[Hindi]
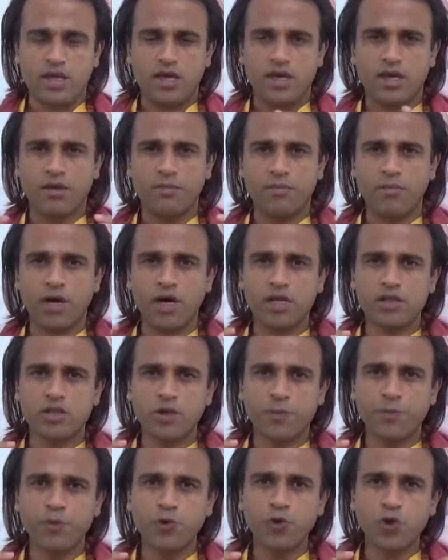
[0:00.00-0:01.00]
एक
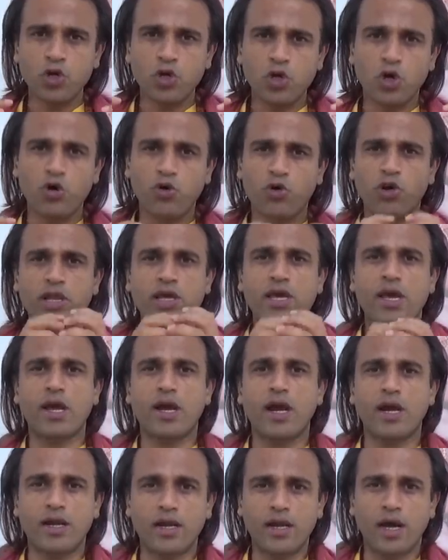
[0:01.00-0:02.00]
महत्वपूर्ण खगोलीय
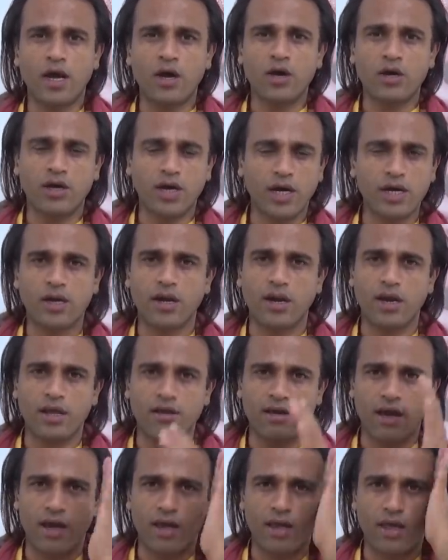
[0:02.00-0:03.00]
घटना घटने
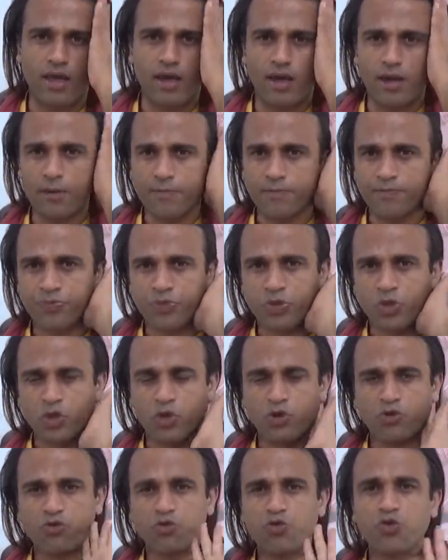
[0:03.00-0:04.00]
जा रही है
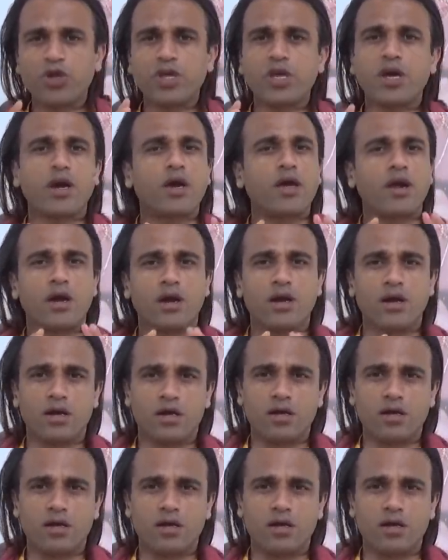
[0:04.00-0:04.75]
सूर्य ग्रहण